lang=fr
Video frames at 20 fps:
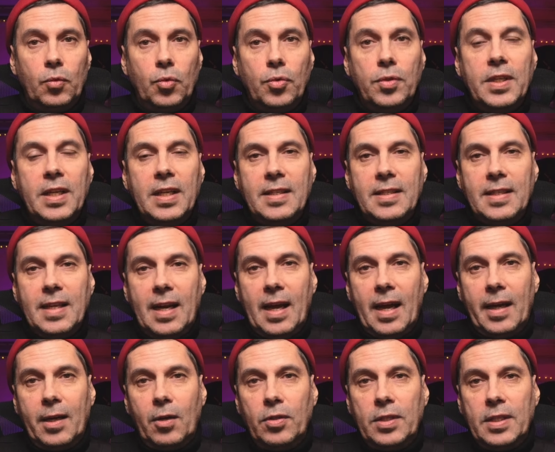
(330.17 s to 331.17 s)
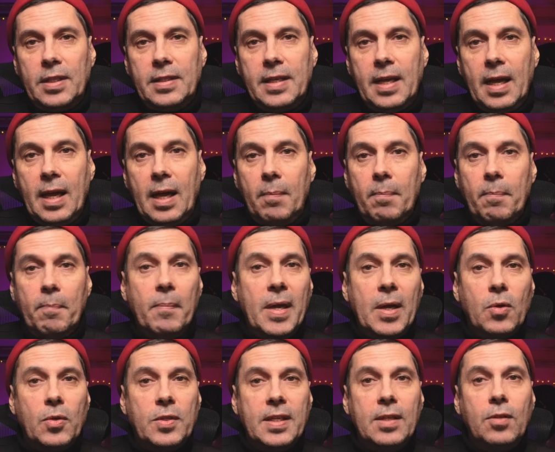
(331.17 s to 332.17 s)
utiliser la règle des tiers,
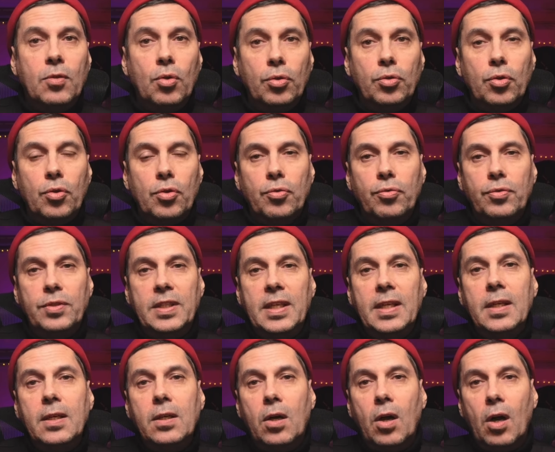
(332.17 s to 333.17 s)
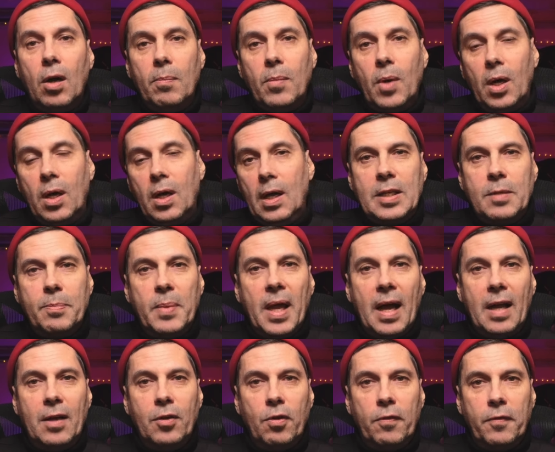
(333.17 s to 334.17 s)
mais aussi d'autres outils comme la
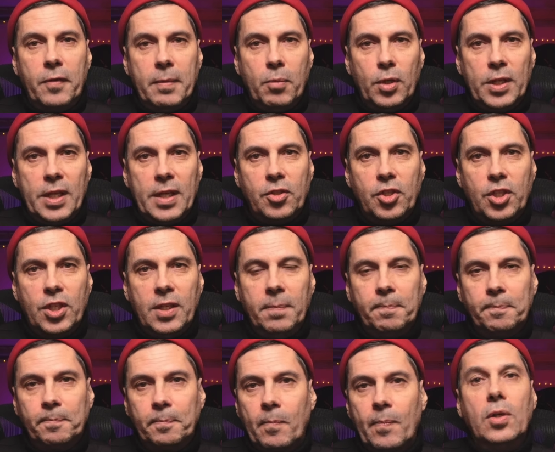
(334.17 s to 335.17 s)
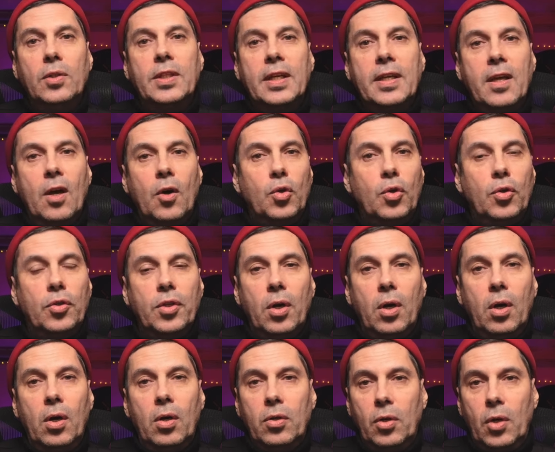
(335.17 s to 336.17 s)
spirale de Fibonacci, le triangle
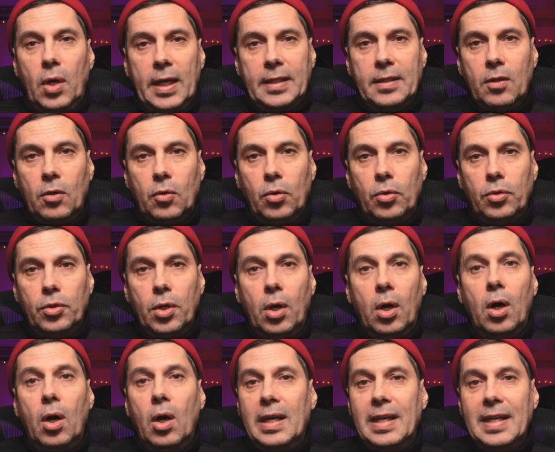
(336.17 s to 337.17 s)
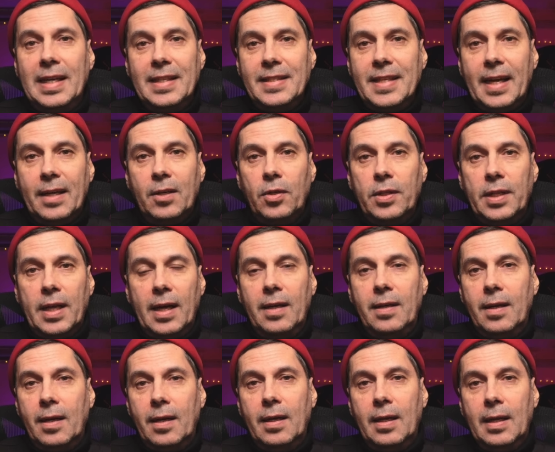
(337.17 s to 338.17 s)
d'or, le rectangle d'or, les
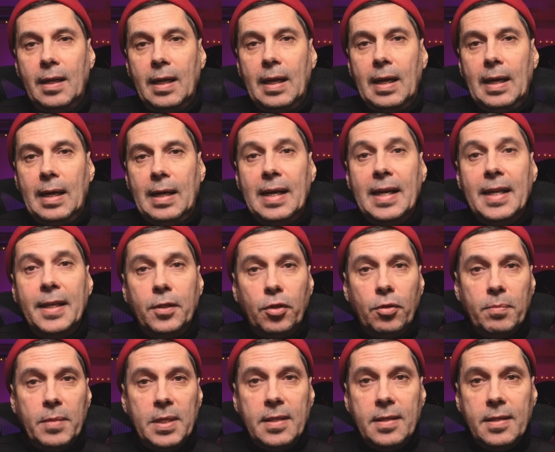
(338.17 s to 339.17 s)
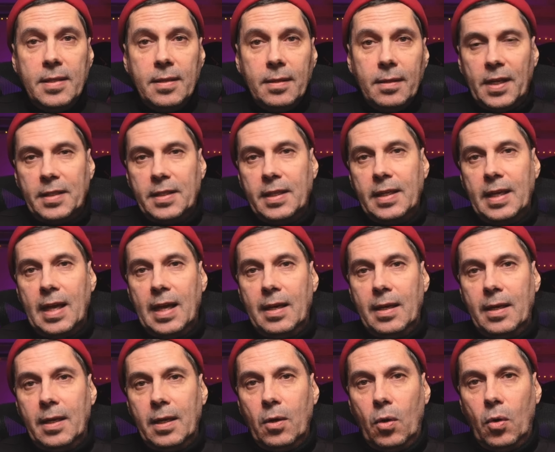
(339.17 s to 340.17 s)
diagonales, les demi,
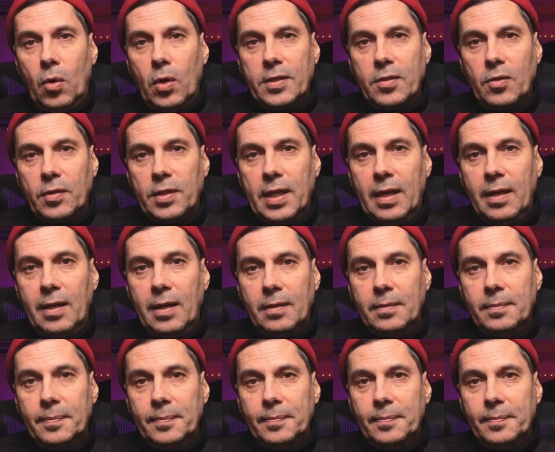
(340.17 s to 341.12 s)
verticales et horizontales.